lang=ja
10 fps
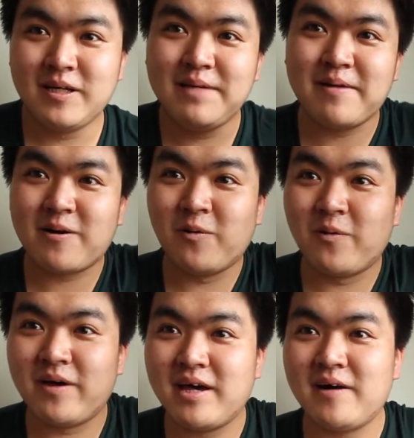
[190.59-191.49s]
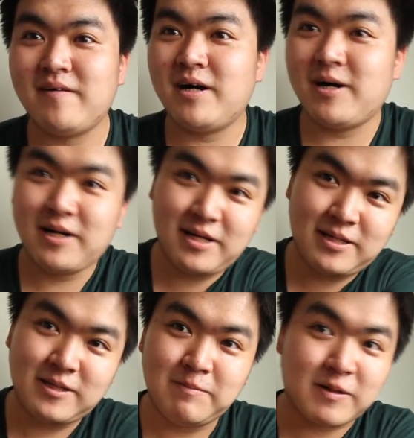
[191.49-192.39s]
今この部屋は
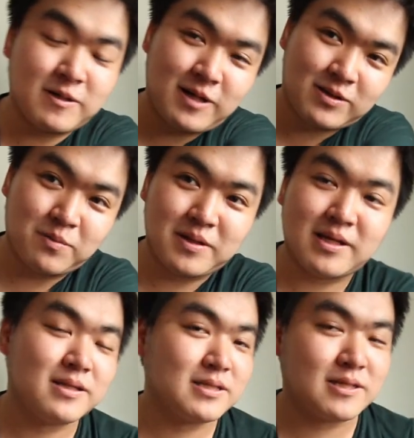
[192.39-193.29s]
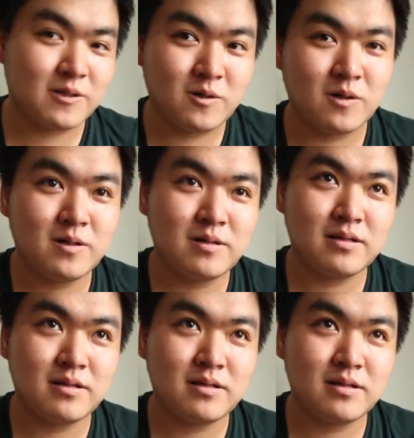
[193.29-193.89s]
今クーラー止めたんですけど